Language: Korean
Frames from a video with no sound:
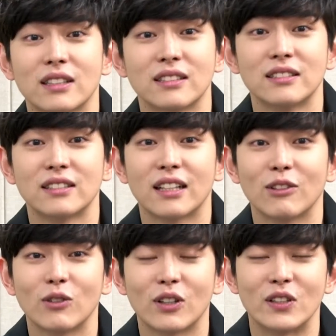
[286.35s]
큰
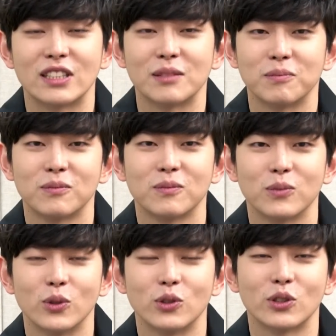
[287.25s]
사랑과 관심
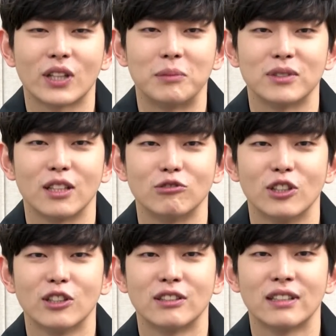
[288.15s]
보여줘서
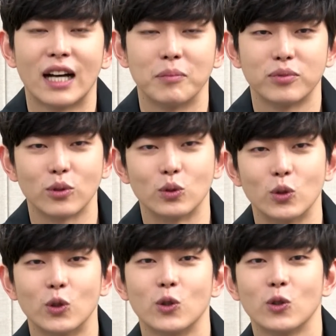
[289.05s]
감사하고요.
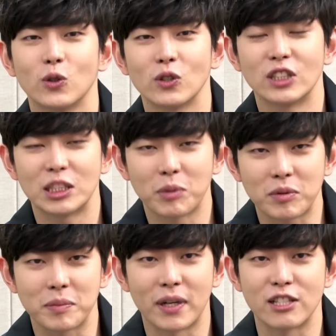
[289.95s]
앞으로도
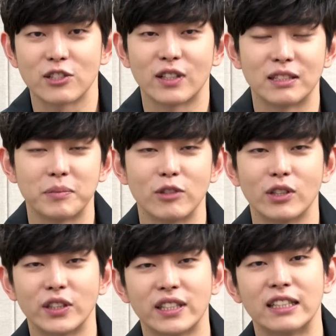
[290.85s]
끊임없이 발전하는
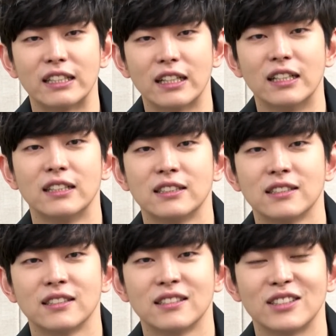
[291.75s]
배우가 될 테니까
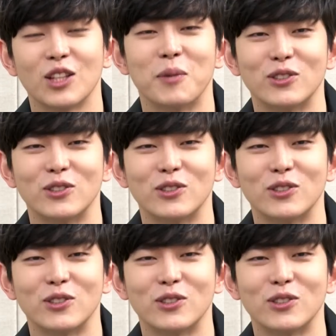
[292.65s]
지켜봐